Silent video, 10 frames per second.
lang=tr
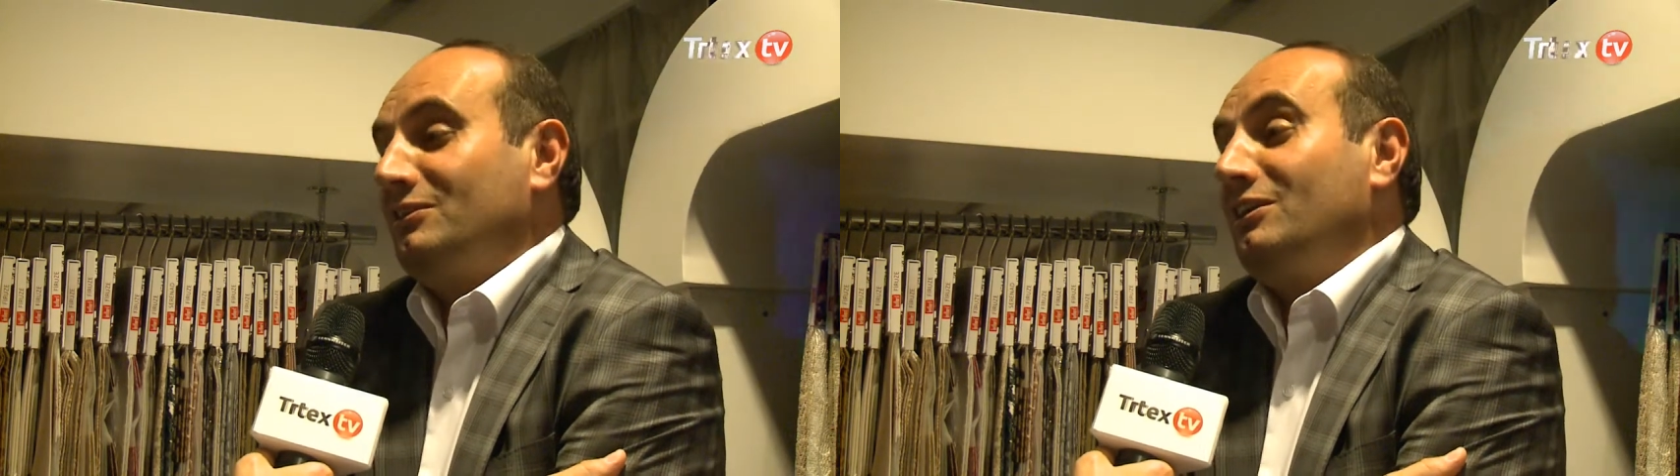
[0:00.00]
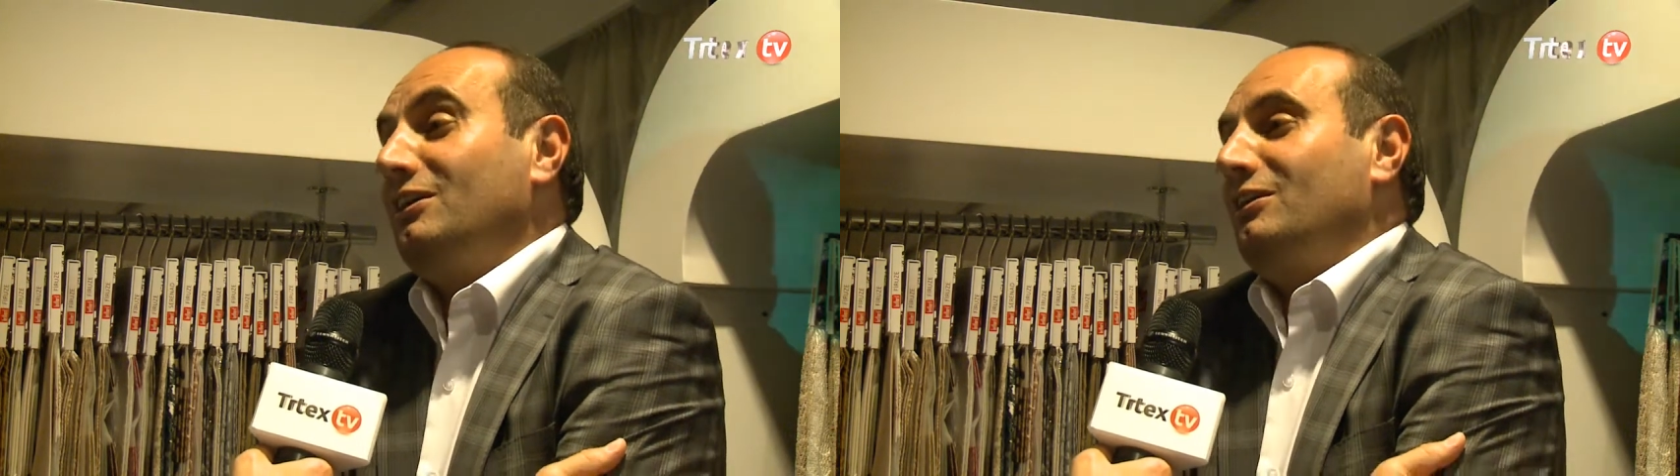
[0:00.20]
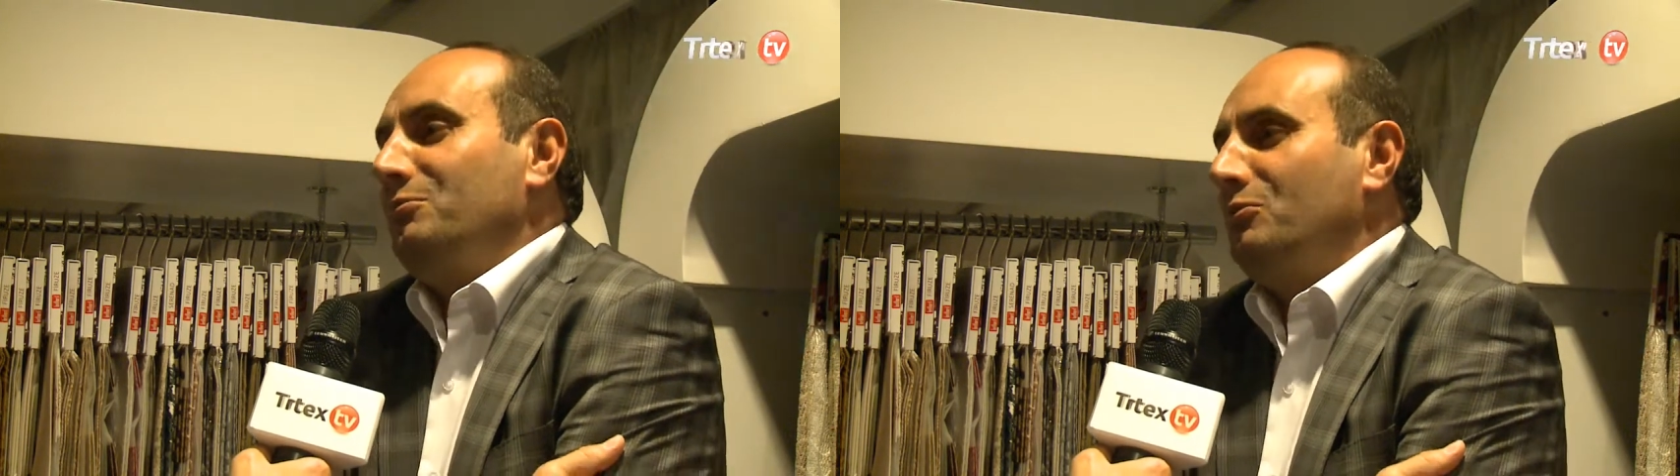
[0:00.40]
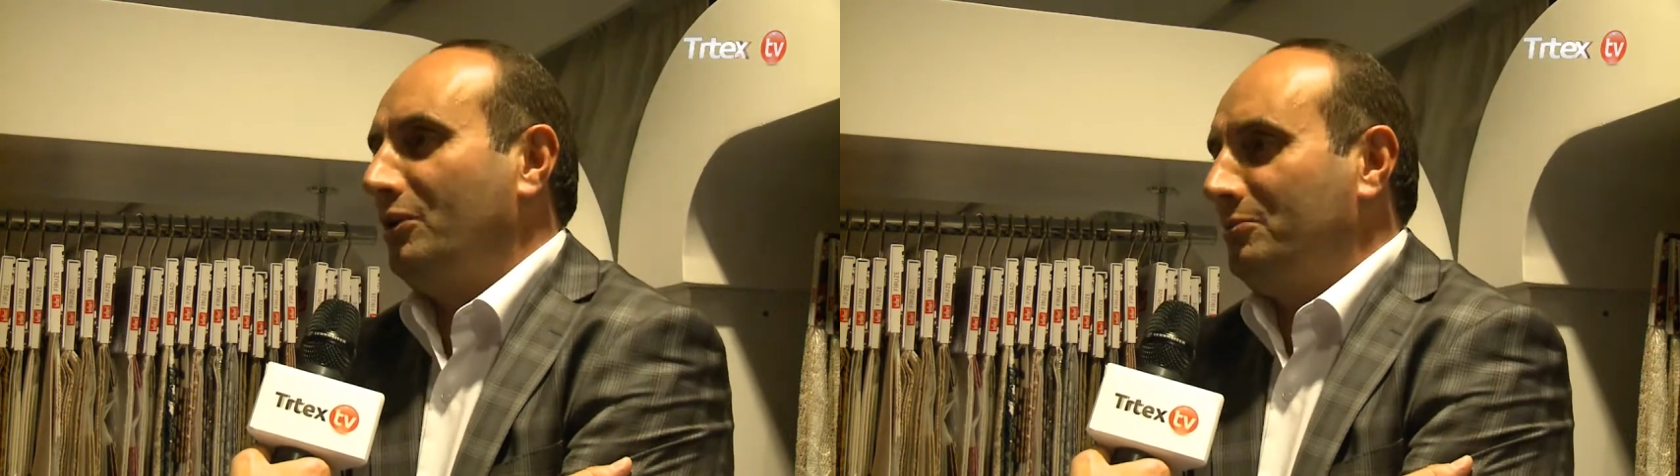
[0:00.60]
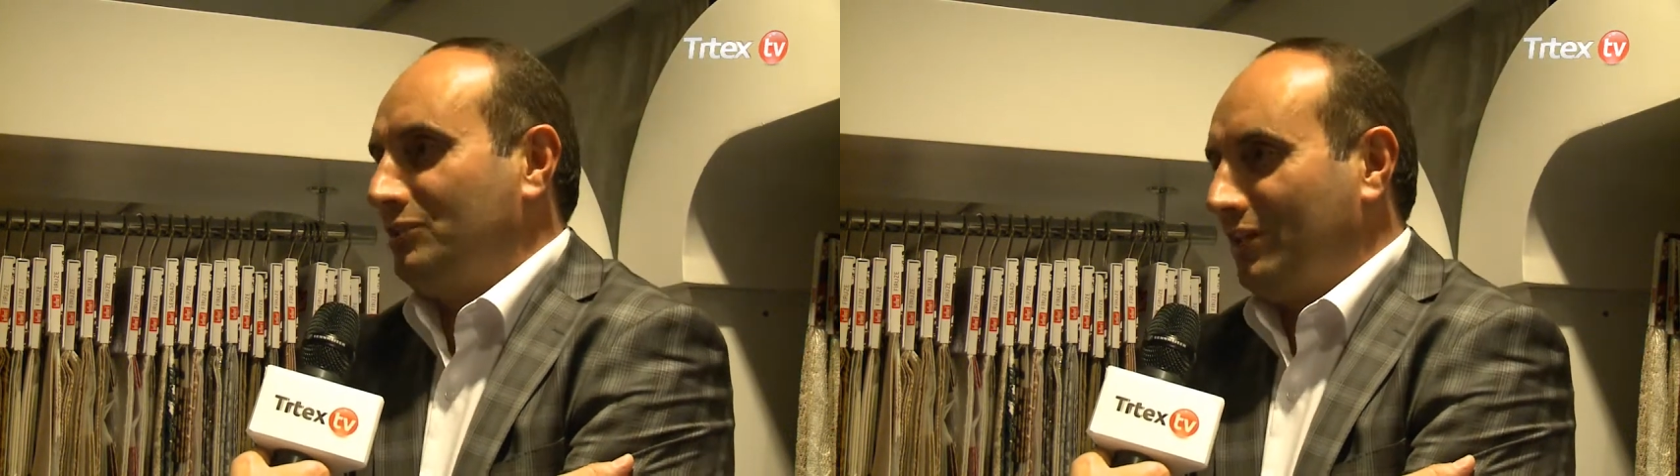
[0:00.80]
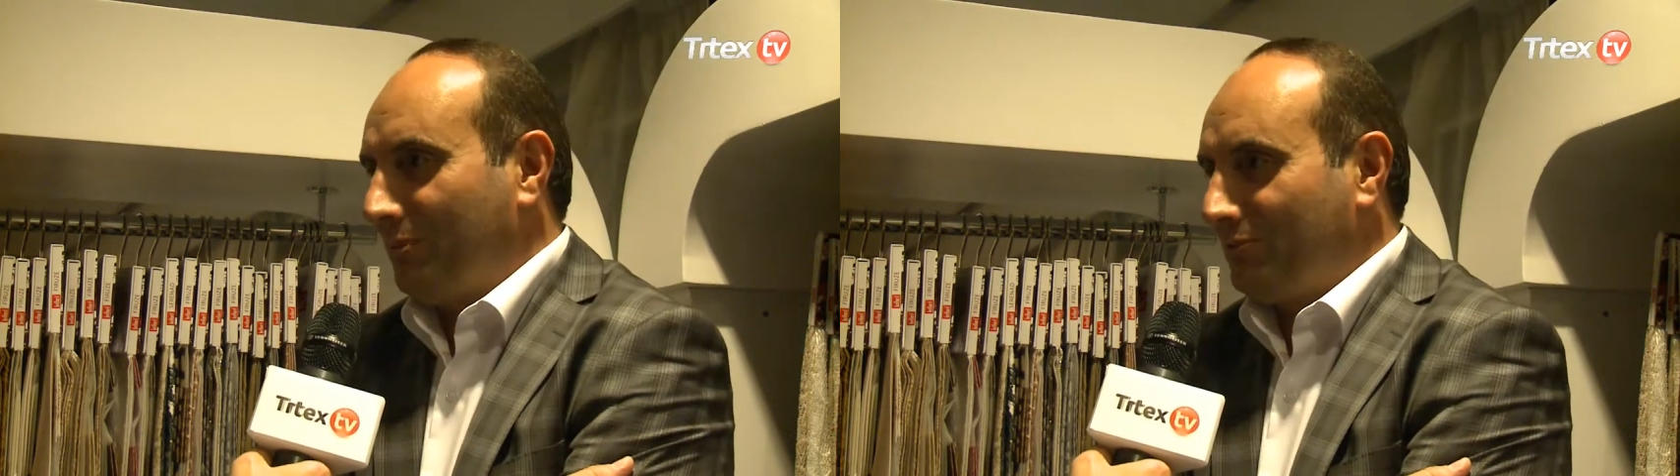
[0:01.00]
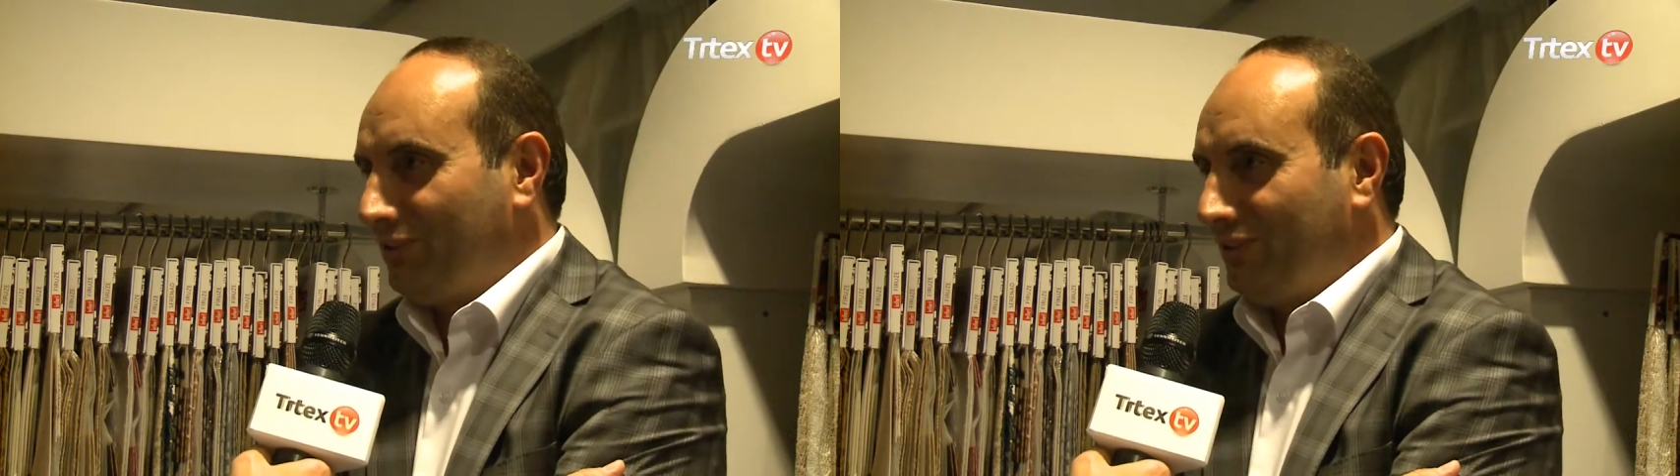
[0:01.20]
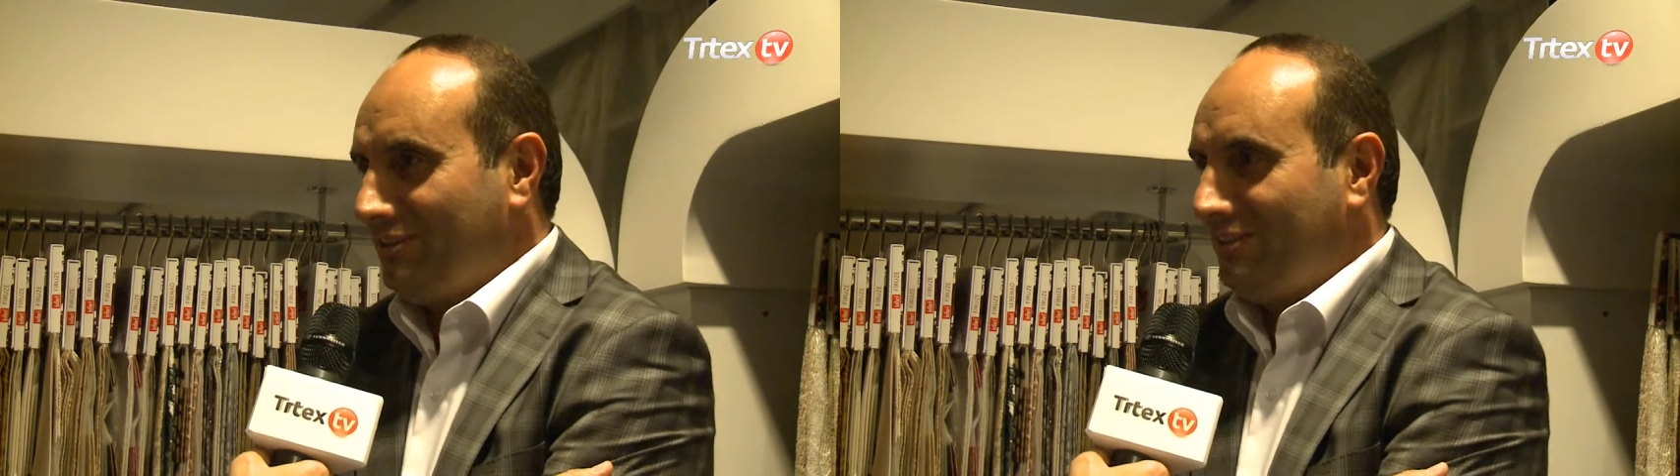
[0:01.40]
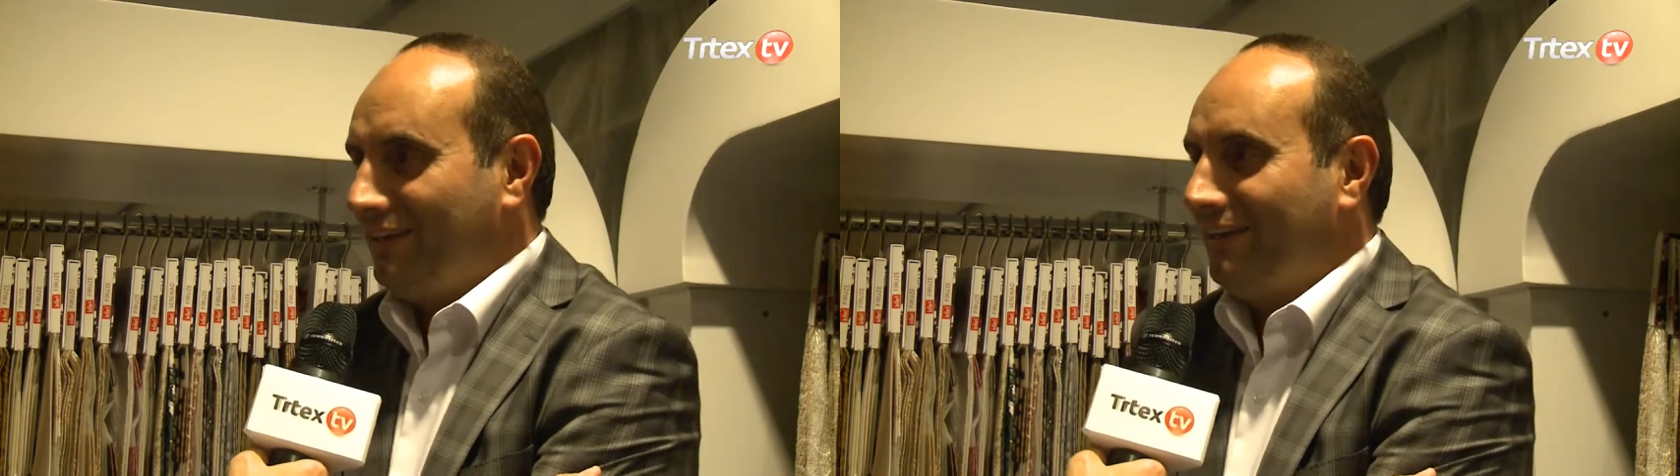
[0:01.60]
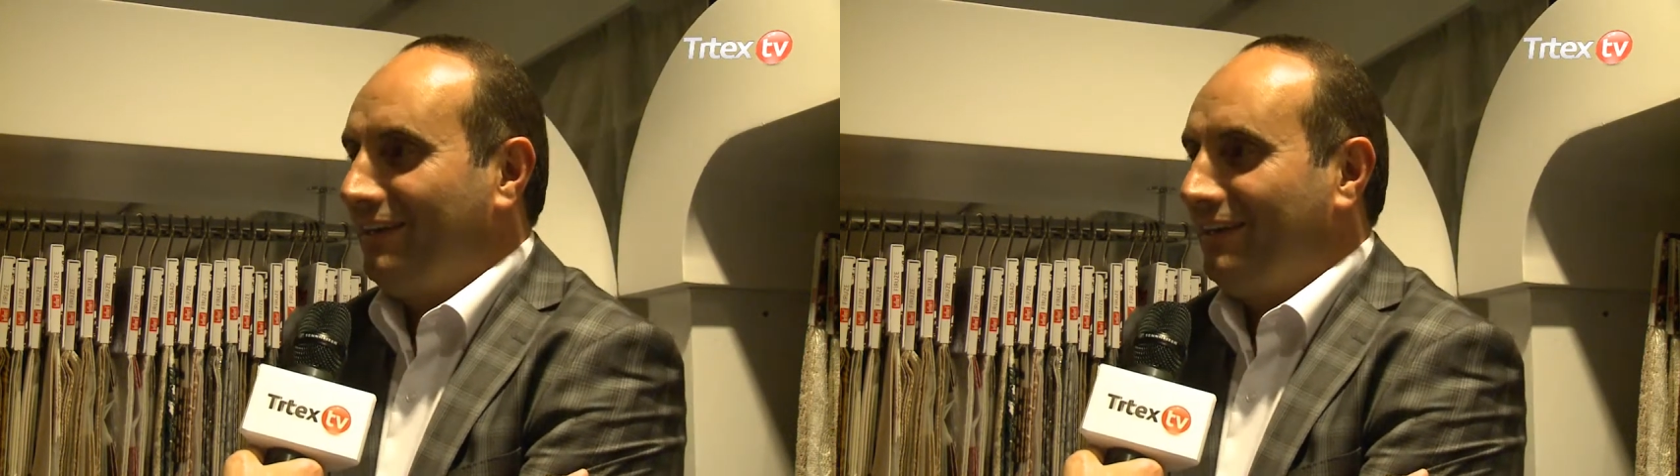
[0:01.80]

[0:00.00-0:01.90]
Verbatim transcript: iyi ki böyle bir şey yaptınız.